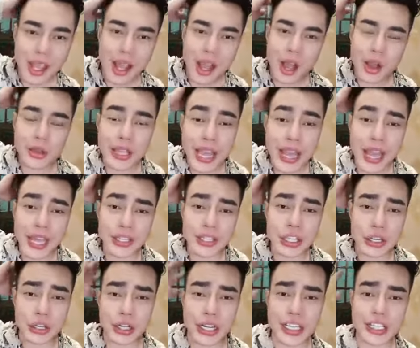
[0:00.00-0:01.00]
ok ít
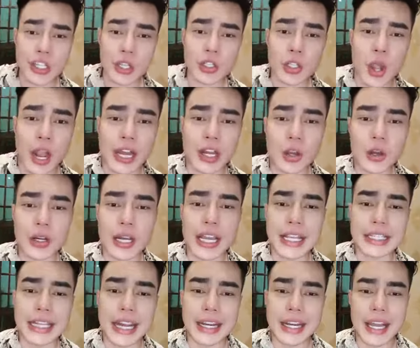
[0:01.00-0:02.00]
nhựa để số điện thoại luôn
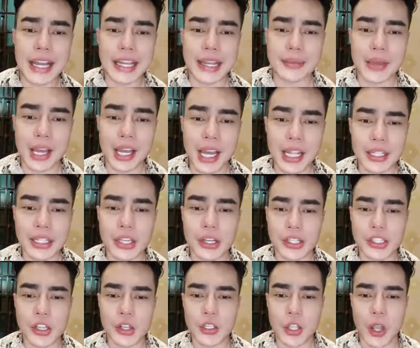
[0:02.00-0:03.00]
lê trang lê cảm ơn ít
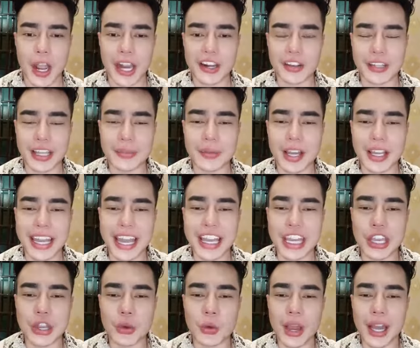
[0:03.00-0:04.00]
nhựa số điện thoại luôn cảm ơn cái
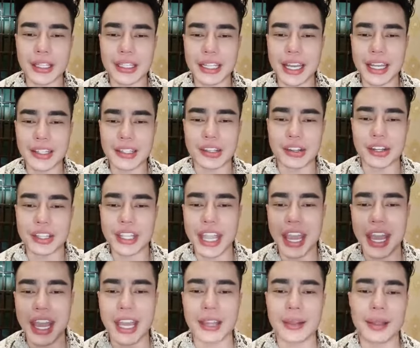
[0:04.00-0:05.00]
yêu của anh nha ít nhựa
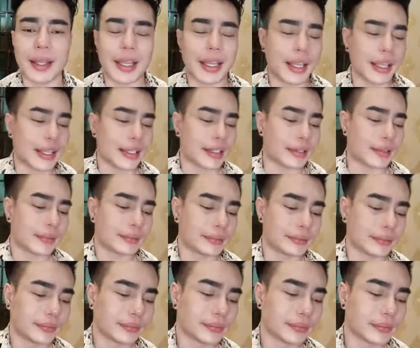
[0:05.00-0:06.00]
nha
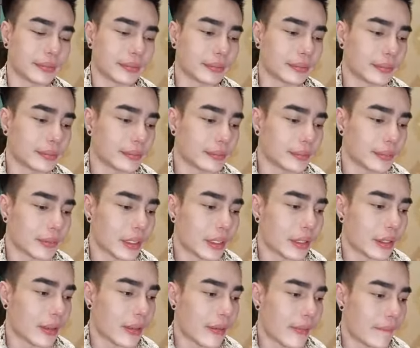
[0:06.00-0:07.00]
hai trăm
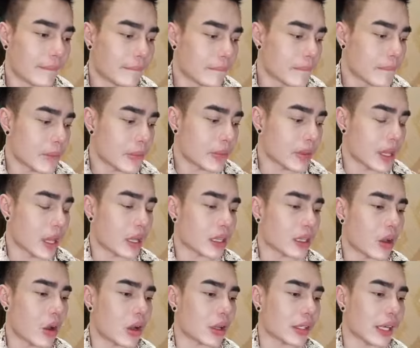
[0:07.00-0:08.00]
năm mươi rồi
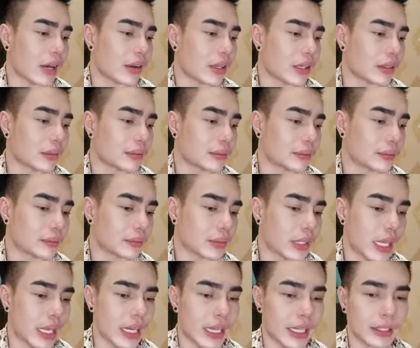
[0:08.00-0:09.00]
còn nữa không?
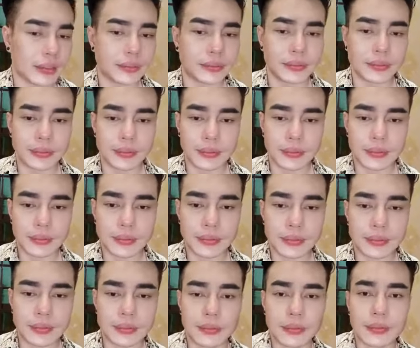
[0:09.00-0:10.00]
hết hả hết hả
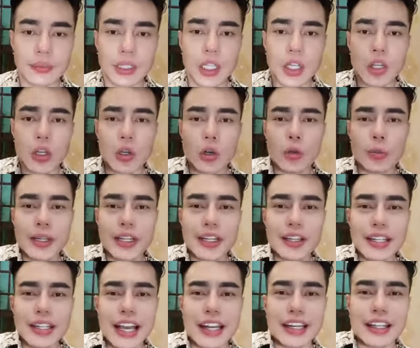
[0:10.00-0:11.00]
uống miếng
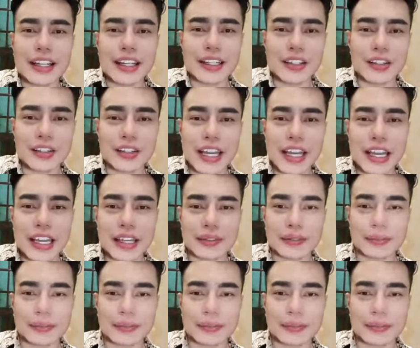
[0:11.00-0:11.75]
nước đi anh ok thơm